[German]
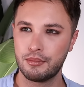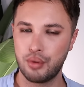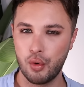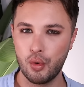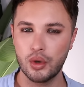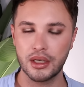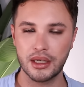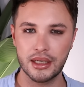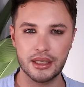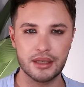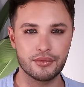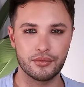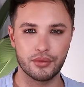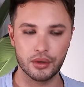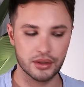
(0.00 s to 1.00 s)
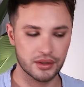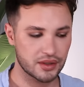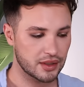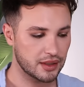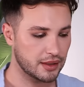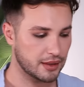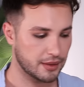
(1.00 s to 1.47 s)
pudrig,
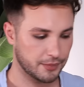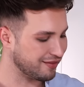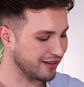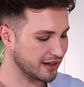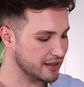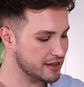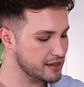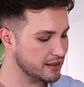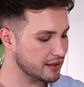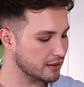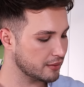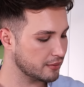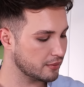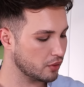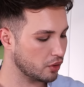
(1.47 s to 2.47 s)
würzig, Vanille,